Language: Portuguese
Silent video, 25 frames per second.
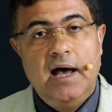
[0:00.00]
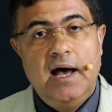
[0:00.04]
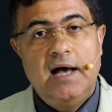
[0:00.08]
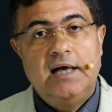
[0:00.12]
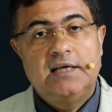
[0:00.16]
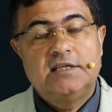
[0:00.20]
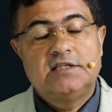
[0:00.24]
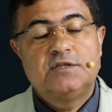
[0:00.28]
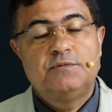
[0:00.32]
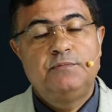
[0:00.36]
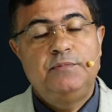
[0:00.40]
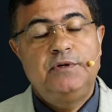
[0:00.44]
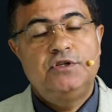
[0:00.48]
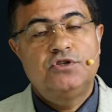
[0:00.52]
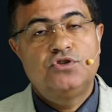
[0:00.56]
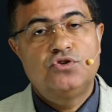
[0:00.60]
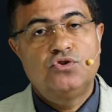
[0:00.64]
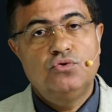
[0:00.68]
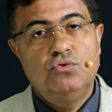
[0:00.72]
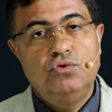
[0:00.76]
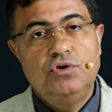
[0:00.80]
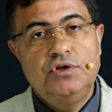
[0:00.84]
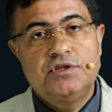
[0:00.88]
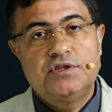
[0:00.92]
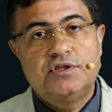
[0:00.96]
as
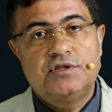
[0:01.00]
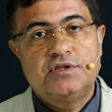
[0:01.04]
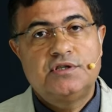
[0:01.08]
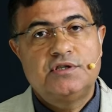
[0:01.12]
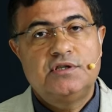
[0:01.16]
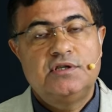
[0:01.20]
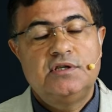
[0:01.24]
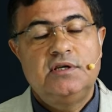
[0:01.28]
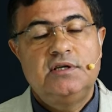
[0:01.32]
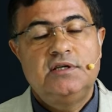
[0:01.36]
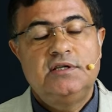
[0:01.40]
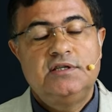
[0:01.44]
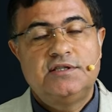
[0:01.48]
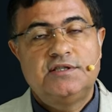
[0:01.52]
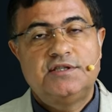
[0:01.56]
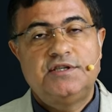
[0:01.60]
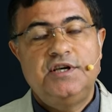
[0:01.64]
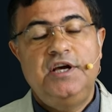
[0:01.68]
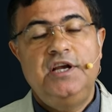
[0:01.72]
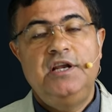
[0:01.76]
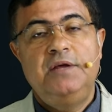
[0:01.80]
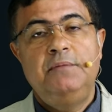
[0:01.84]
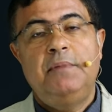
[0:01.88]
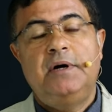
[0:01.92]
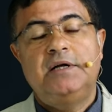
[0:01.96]
pessoas
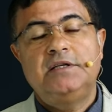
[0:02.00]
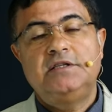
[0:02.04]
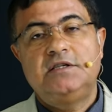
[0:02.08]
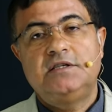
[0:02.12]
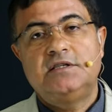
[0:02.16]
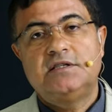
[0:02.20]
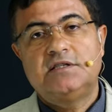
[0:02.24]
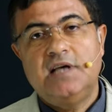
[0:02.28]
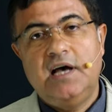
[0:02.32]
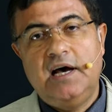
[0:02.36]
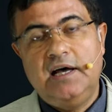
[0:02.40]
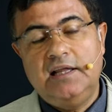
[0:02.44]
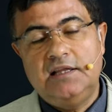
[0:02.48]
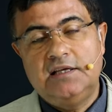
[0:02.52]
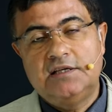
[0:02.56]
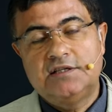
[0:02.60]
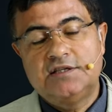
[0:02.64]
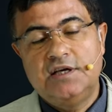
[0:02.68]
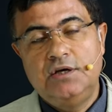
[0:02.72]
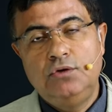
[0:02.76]
serem batizadas